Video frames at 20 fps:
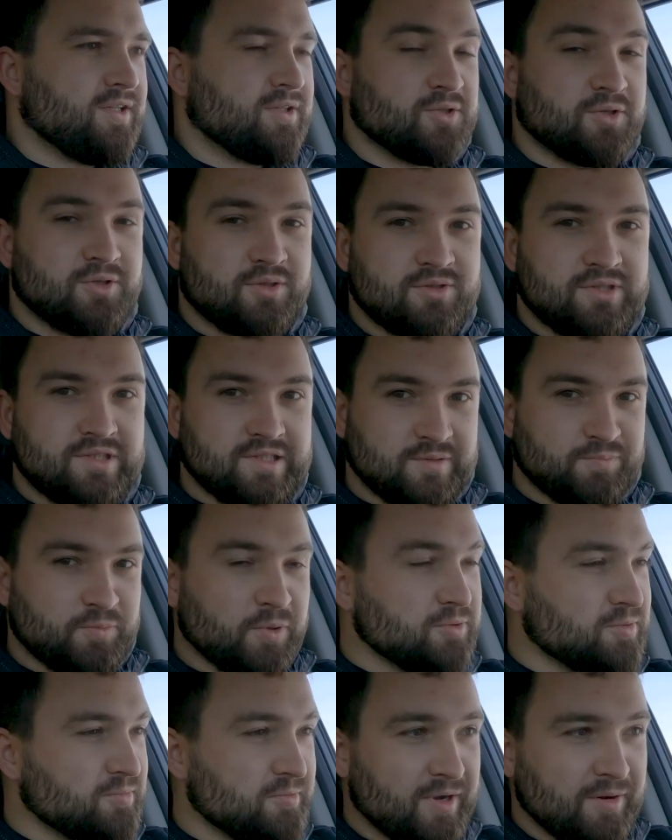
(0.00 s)
No,
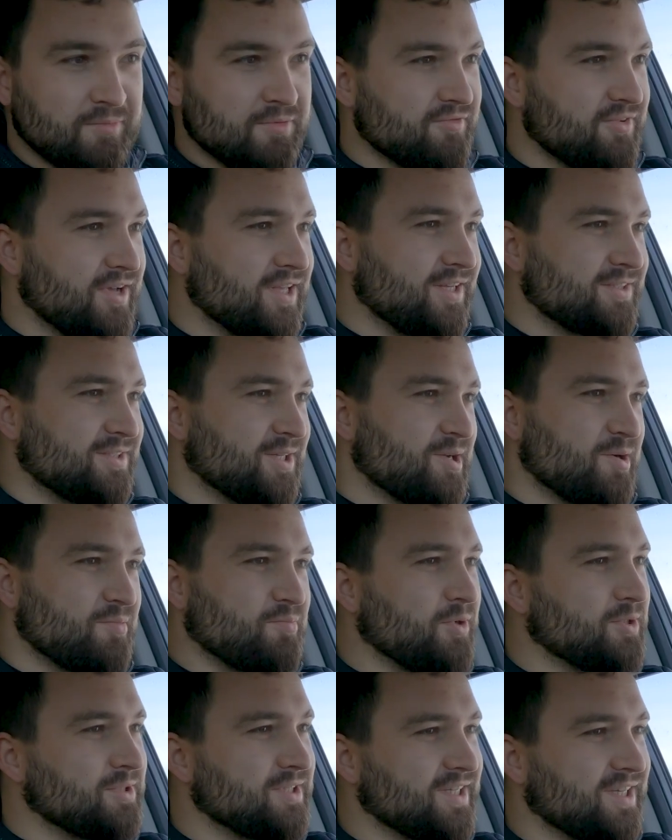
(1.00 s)
sposób hamowania tej
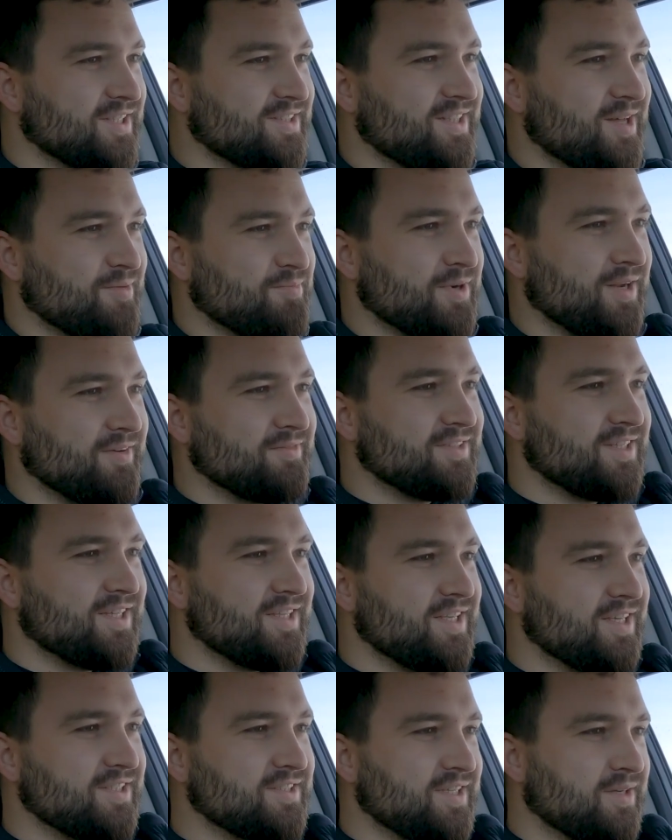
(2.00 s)
opony jest naprawdę
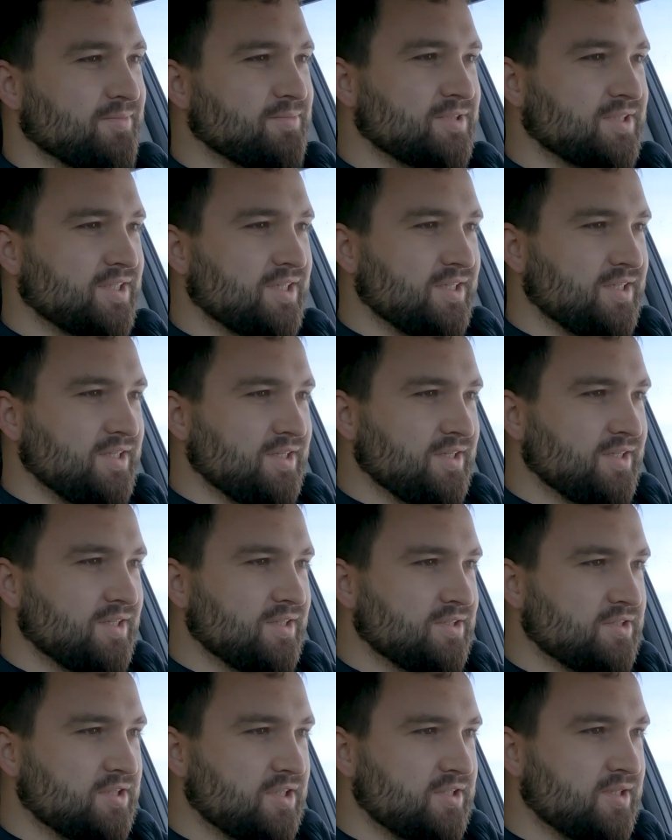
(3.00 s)
nieziemski.
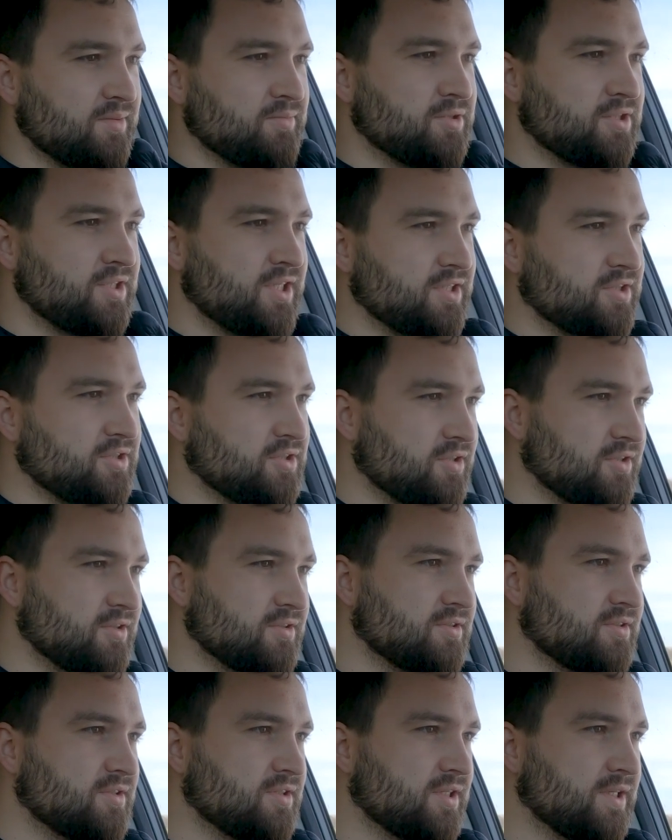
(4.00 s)

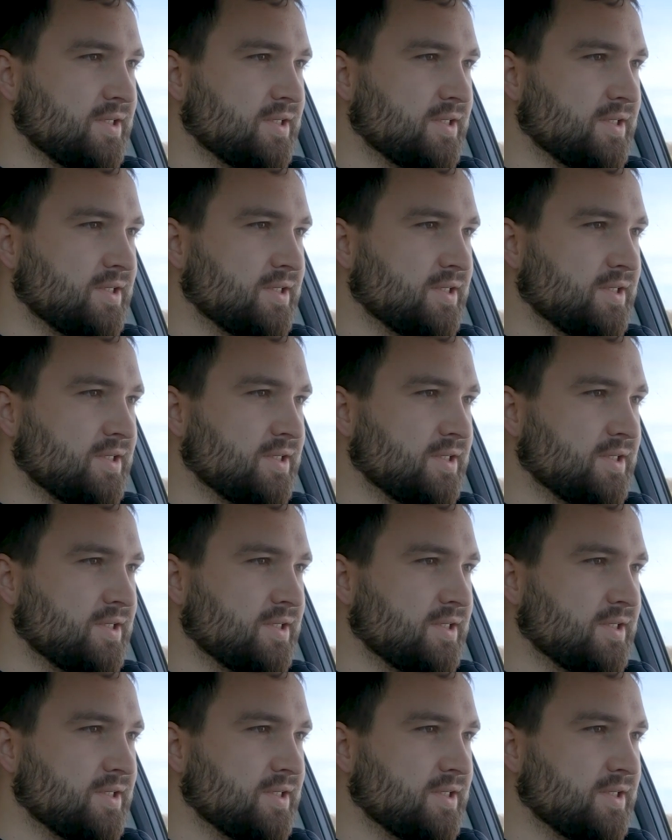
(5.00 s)
70.